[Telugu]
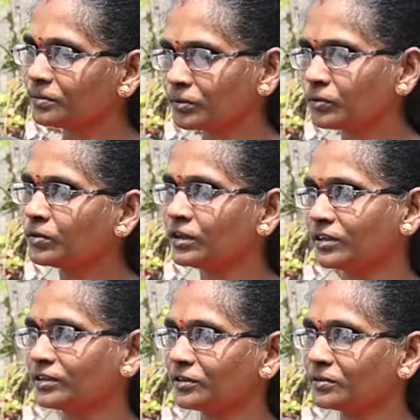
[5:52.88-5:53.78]
ఇప్పుడు గుడి
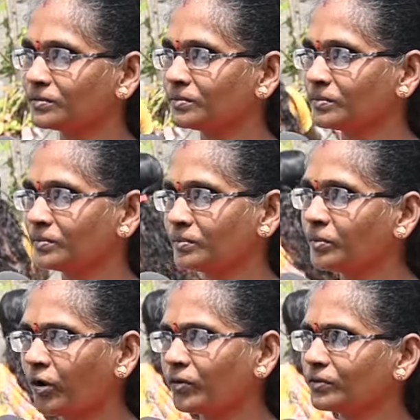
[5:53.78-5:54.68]
కట్టారు
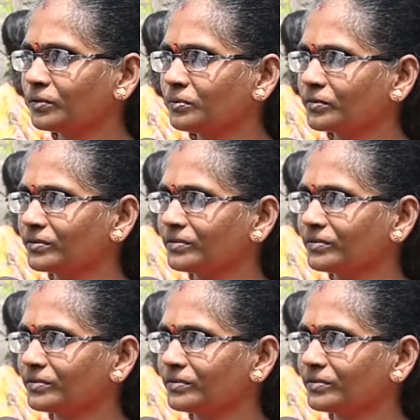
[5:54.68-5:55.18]
బాగుంది ఇప్పుడు